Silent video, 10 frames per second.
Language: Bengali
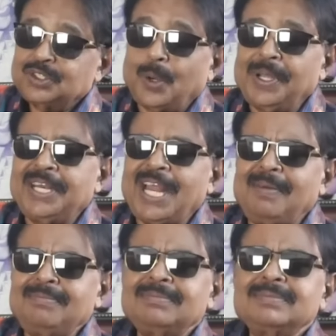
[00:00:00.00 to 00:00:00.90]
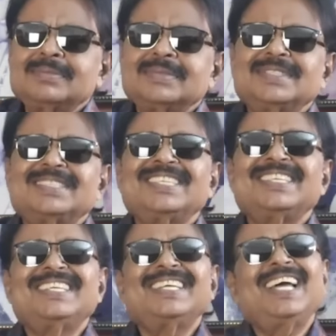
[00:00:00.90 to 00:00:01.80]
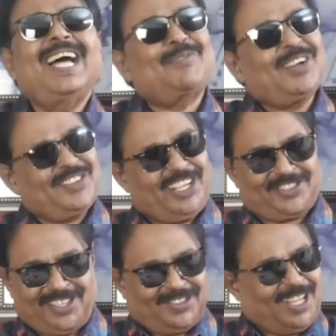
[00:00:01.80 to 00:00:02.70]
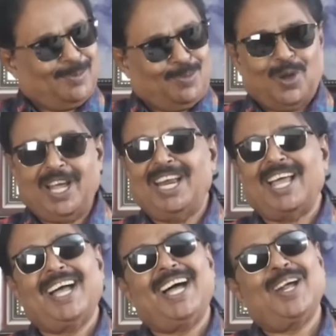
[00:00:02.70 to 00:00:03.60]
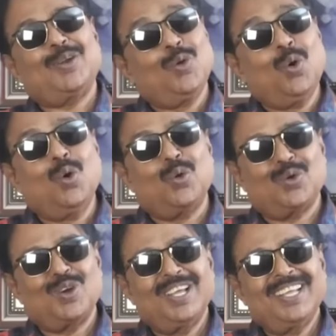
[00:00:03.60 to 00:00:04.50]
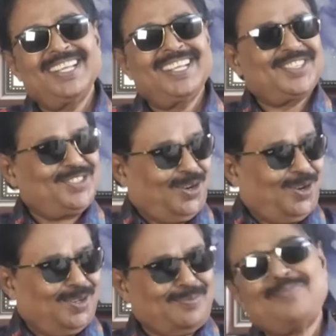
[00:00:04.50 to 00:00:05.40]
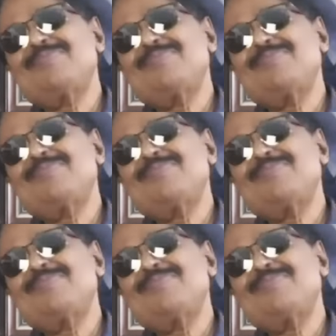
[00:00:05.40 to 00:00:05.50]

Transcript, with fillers: ছবির নাম আপনারা দেখছেন তার বুকে লেখা নূর যখন